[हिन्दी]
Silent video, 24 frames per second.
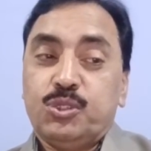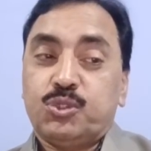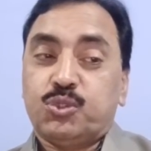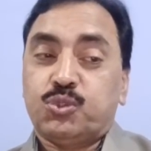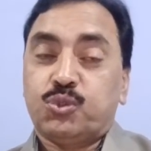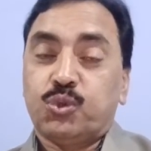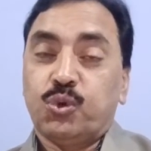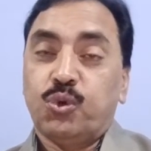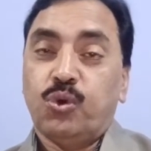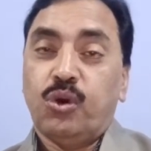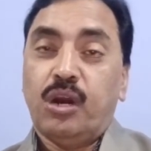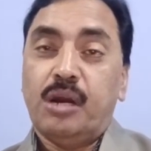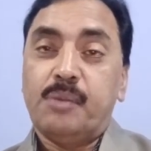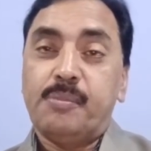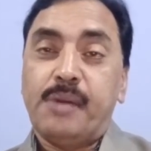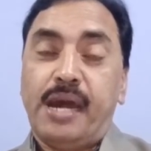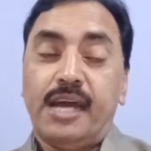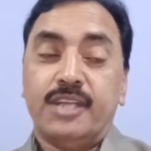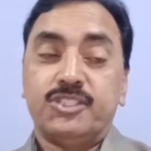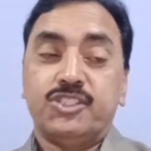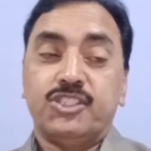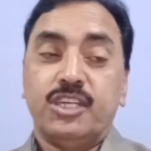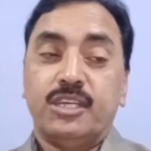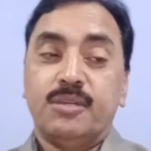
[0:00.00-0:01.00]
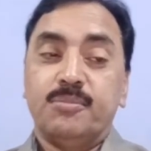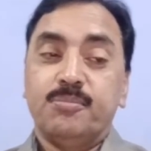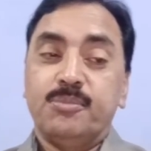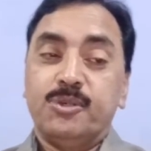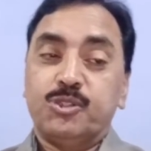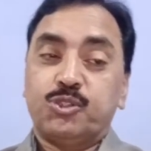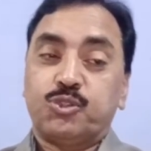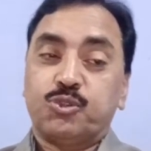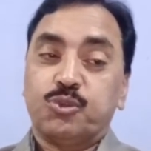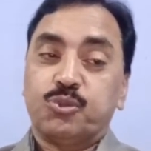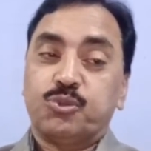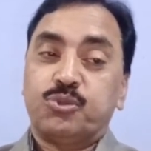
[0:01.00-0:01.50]
सोहमा
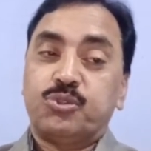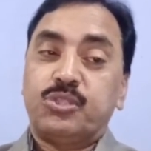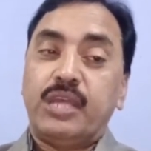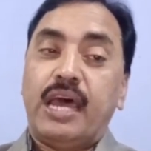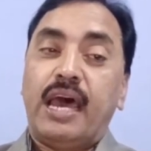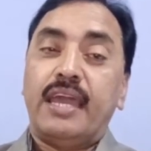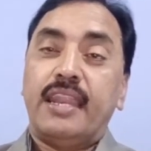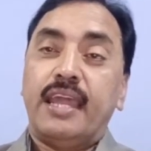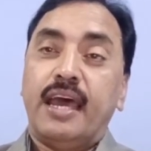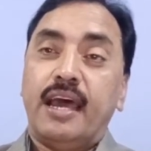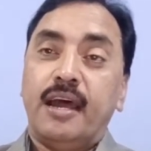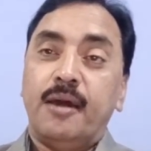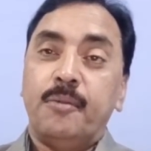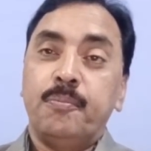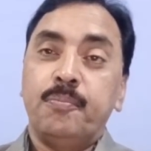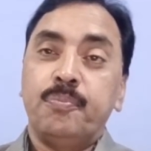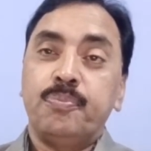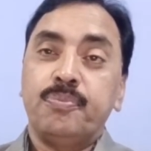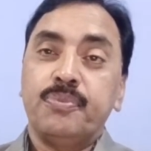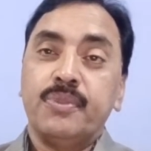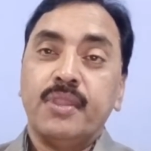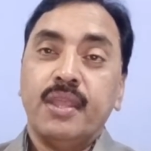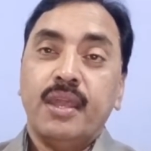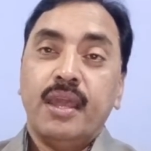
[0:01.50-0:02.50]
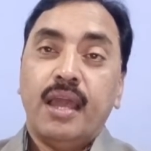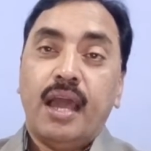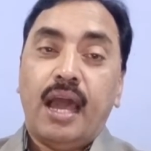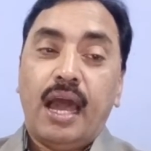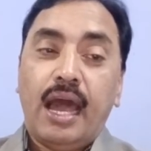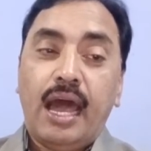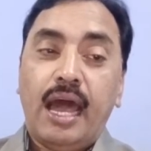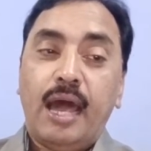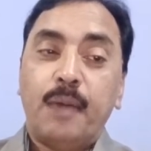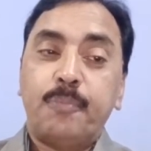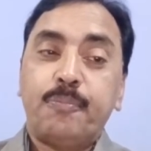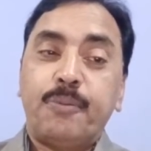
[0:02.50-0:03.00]
जन्म शुद्धा नाम
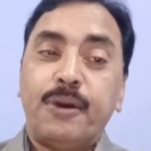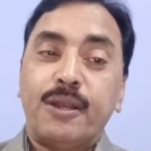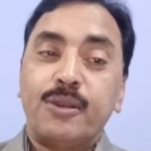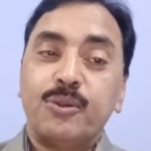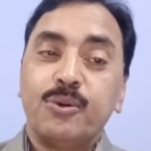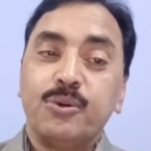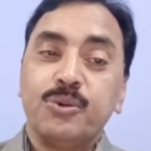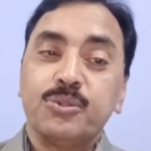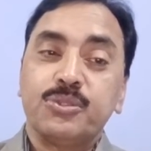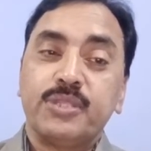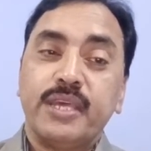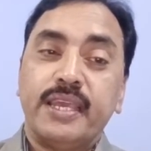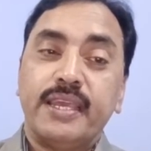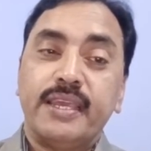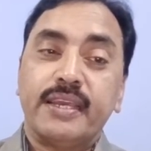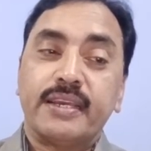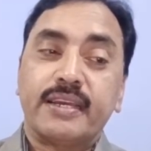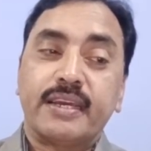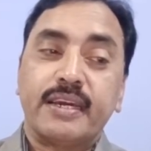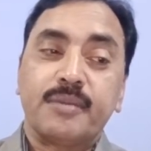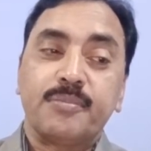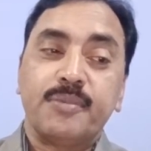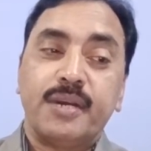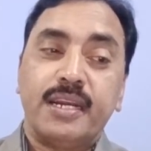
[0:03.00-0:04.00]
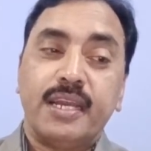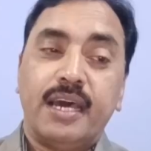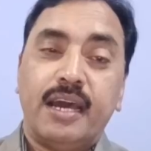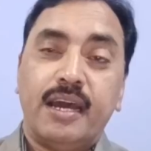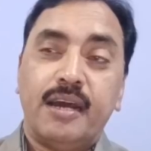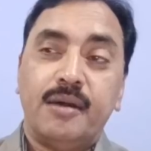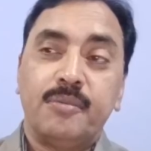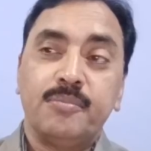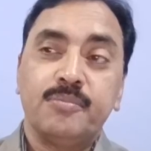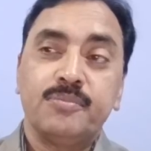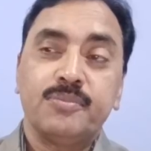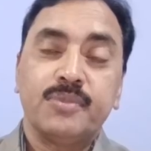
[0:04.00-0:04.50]
आफलोदय
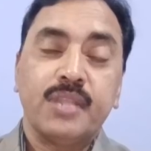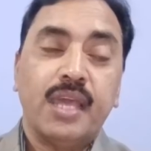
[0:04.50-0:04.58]
कर्मणाम